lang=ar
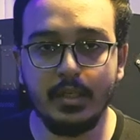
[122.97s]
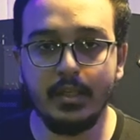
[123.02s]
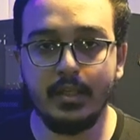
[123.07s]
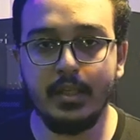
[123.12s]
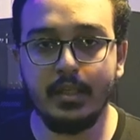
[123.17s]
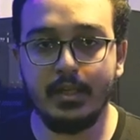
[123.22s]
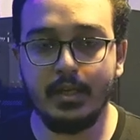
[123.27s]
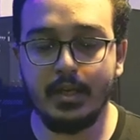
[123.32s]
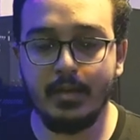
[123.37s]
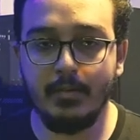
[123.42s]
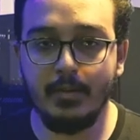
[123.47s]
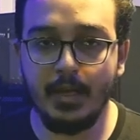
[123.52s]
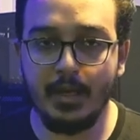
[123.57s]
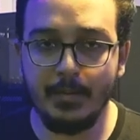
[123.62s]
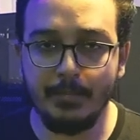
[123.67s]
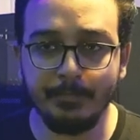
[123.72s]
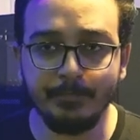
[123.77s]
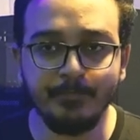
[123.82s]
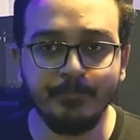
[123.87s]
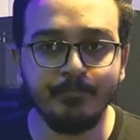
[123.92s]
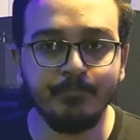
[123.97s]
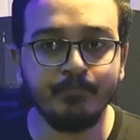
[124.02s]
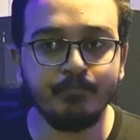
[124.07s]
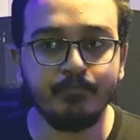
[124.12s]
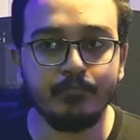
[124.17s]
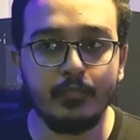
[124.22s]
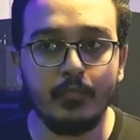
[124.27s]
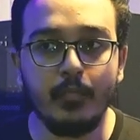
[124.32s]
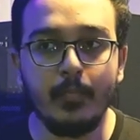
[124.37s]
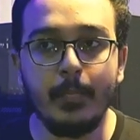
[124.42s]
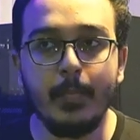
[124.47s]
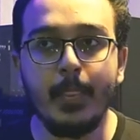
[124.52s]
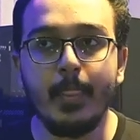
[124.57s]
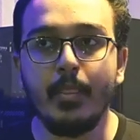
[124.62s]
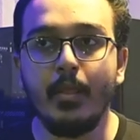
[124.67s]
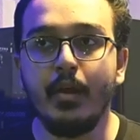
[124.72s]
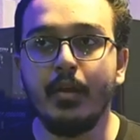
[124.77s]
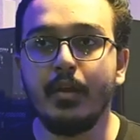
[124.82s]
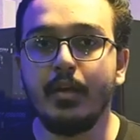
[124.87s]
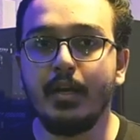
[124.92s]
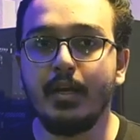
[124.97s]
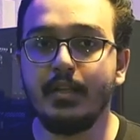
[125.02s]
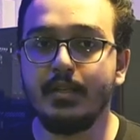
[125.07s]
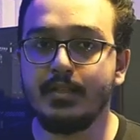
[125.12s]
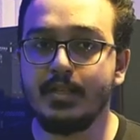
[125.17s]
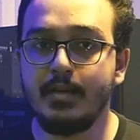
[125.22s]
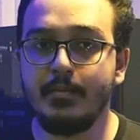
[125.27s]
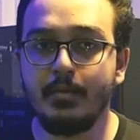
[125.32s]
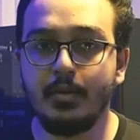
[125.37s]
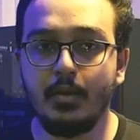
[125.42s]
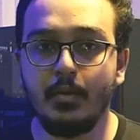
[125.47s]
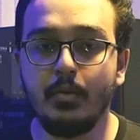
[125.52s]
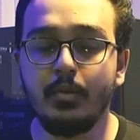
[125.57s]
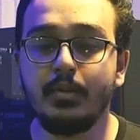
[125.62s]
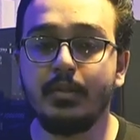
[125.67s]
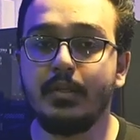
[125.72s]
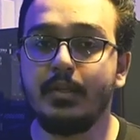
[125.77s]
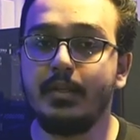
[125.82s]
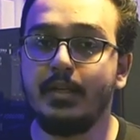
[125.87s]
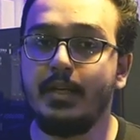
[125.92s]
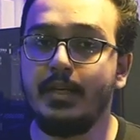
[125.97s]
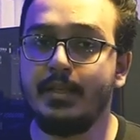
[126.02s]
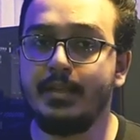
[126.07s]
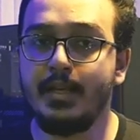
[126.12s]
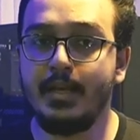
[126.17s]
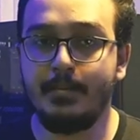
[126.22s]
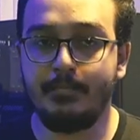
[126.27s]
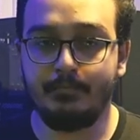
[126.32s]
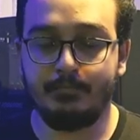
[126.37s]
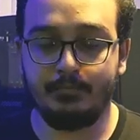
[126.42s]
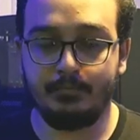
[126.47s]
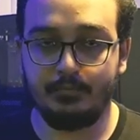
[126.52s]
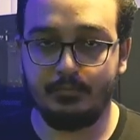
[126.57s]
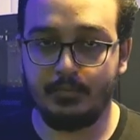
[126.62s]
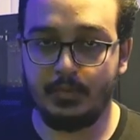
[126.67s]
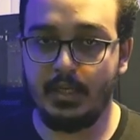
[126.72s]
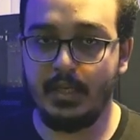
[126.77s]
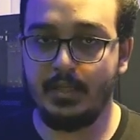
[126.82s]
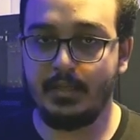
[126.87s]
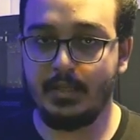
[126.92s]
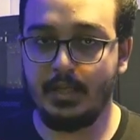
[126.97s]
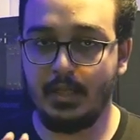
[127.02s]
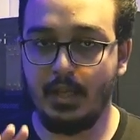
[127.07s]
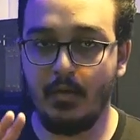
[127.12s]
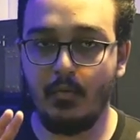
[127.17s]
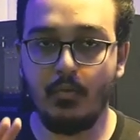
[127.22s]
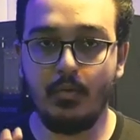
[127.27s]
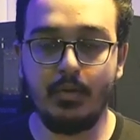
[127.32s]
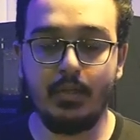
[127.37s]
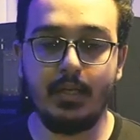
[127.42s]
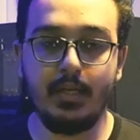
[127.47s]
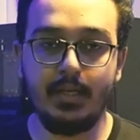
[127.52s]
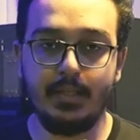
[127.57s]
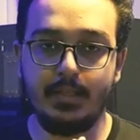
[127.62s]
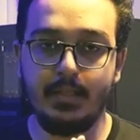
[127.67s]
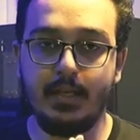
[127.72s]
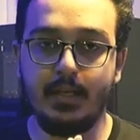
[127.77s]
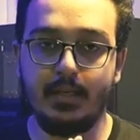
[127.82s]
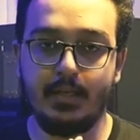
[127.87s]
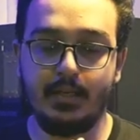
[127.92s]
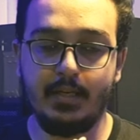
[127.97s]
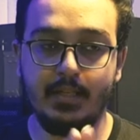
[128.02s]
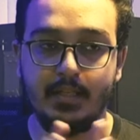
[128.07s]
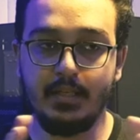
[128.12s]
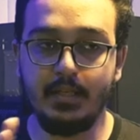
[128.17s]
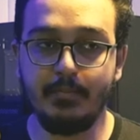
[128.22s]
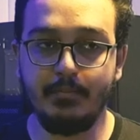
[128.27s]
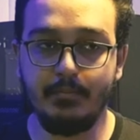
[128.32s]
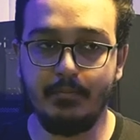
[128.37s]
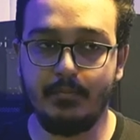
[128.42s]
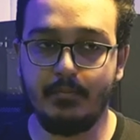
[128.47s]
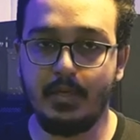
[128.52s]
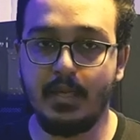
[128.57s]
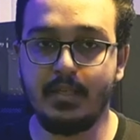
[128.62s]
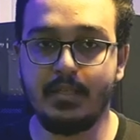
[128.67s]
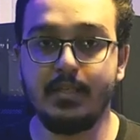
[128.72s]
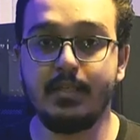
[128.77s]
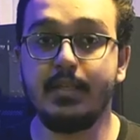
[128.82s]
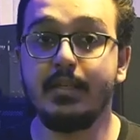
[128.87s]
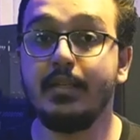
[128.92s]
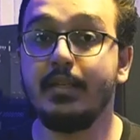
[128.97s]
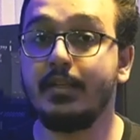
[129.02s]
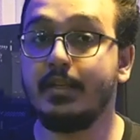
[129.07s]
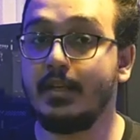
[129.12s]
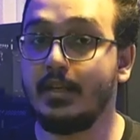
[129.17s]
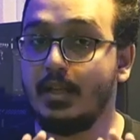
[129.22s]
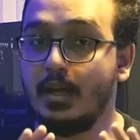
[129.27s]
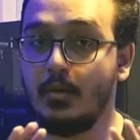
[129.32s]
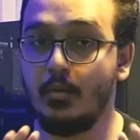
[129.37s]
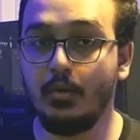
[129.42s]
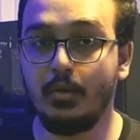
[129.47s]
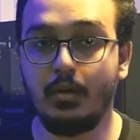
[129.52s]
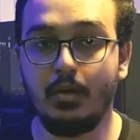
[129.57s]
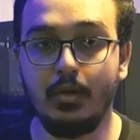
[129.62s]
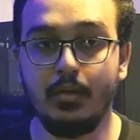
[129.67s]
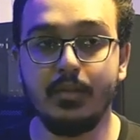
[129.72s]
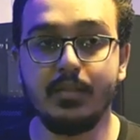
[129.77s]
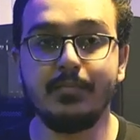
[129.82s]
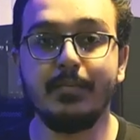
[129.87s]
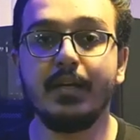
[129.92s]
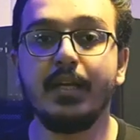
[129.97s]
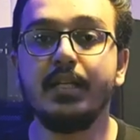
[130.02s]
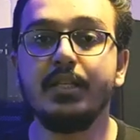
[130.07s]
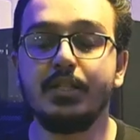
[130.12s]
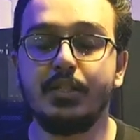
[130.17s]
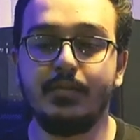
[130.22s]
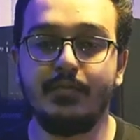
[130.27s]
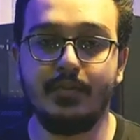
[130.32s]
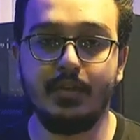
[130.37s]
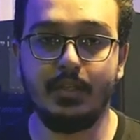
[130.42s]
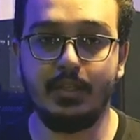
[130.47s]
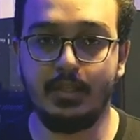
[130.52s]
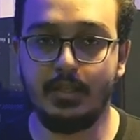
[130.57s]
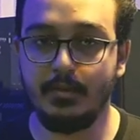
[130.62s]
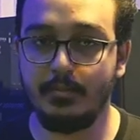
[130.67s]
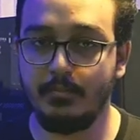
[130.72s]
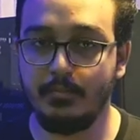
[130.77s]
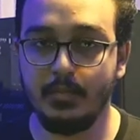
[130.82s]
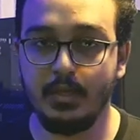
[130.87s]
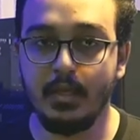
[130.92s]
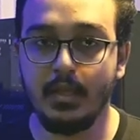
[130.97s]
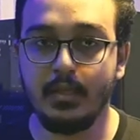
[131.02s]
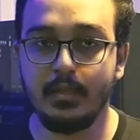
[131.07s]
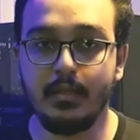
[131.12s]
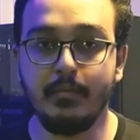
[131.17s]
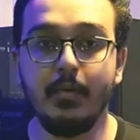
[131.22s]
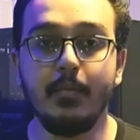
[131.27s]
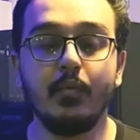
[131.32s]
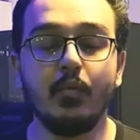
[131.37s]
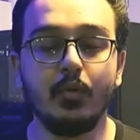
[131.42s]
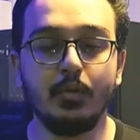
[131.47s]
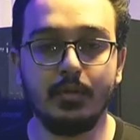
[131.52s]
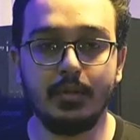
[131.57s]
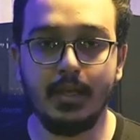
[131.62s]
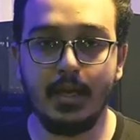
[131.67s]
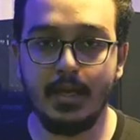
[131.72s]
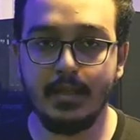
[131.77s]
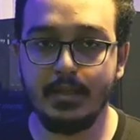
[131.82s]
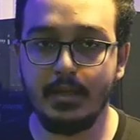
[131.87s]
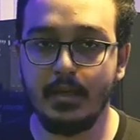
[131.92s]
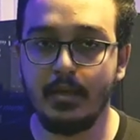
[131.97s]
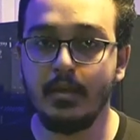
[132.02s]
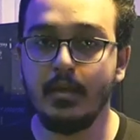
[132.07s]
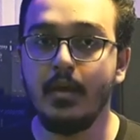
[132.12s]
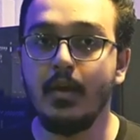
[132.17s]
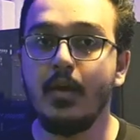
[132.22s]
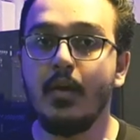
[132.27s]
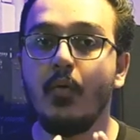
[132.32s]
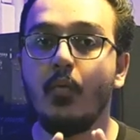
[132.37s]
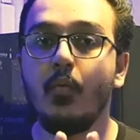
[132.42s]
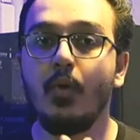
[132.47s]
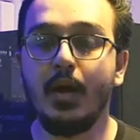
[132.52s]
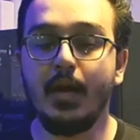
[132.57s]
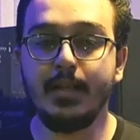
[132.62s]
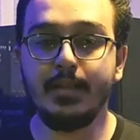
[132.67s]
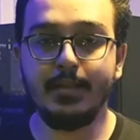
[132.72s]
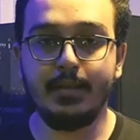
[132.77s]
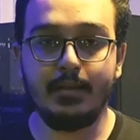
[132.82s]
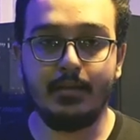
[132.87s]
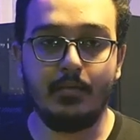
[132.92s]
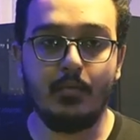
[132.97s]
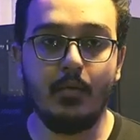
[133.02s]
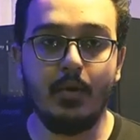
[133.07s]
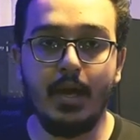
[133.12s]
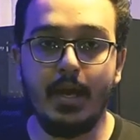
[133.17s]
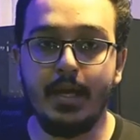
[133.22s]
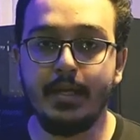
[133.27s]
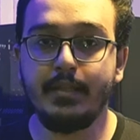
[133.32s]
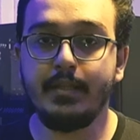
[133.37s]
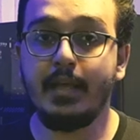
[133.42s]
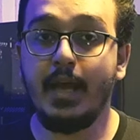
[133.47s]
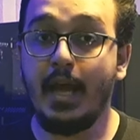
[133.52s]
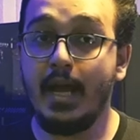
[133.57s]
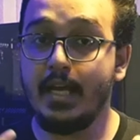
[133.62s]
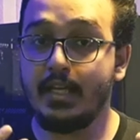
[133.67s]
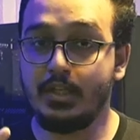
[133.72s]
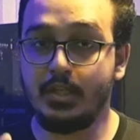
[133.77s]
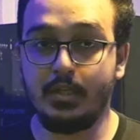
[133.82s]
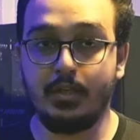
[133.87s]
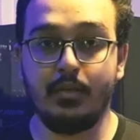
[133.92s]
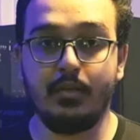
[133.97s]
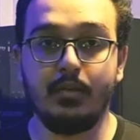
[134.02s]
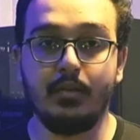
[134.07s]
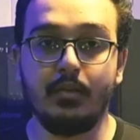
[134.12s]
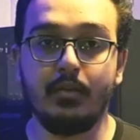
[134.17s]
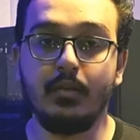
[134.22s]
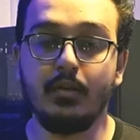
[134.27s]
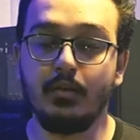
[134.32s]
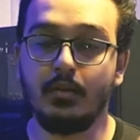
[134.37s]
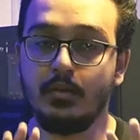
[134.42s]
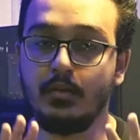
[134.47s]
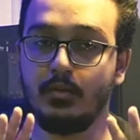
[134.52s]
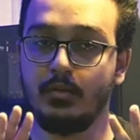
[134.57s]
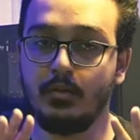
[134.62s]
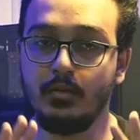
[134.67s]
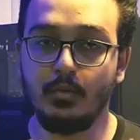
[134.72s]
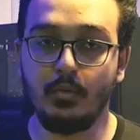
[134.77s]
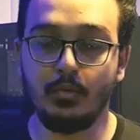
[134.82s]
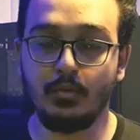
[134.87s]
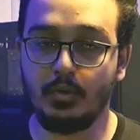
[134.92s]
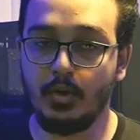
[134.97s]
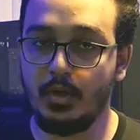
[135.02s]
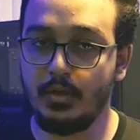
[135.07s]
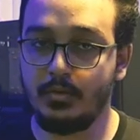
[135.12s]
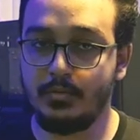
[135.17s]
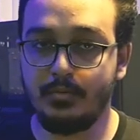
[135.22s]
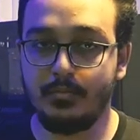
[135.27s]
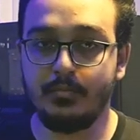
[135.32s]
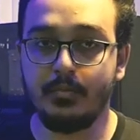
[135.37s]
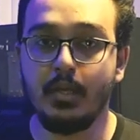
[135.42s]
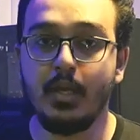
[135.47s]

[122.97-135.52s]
جدا يا جماعه انا زي ما انا قلت احنا احنا الاول احنا كتيم اساسا الاول خالص ما كانش فيه تيم تمام كنت انا وانا واحد عاشق للقطرات